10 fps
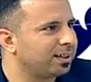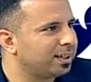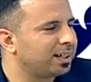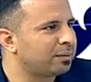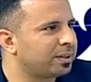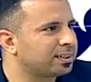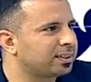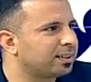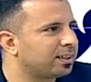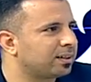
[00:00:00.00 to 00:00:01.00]

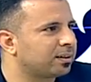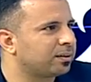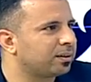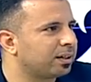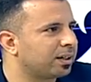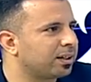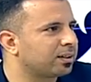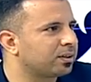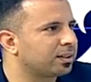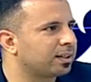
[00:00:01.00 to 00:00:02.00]
امارس حتى وان كان
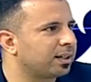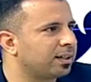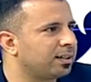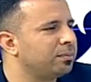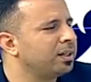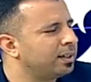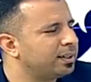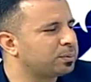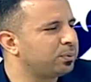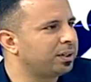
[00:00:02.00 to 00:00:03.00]
يعني. اسبوعيا يعني
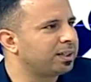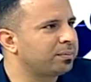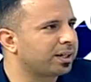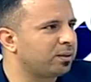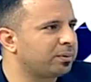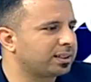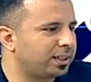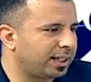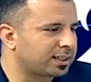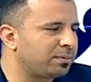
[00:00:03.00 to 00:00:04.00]
نعم اسبوعيا نعم. مره او مرتين
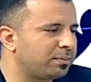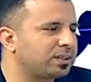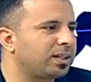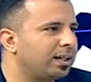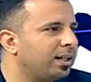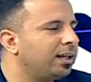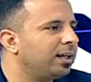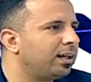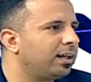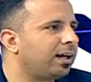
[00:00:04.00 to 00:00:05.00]
حسب المجال
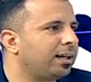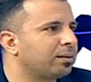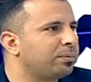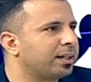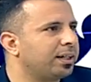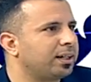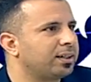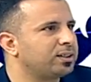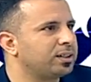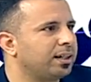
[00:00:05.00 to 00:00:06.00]
نعم اعتبر يعني هذا
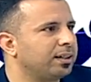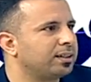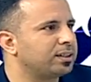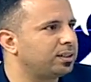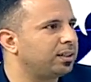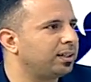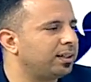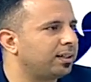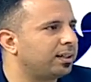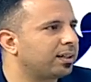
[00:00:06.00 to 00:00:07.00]
الشيء يعني تجديد
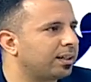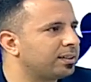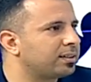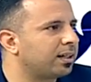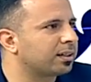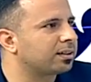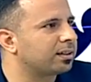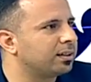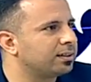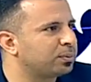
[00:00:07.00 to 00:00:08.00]
الي
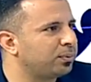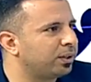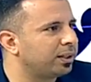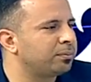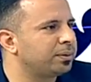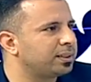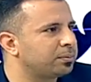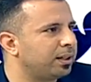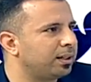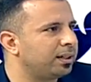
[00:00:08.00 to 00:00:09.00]
كريستارت نعم. اسبوعي
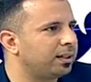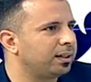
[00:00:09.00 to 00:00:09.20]
بالنسبه الي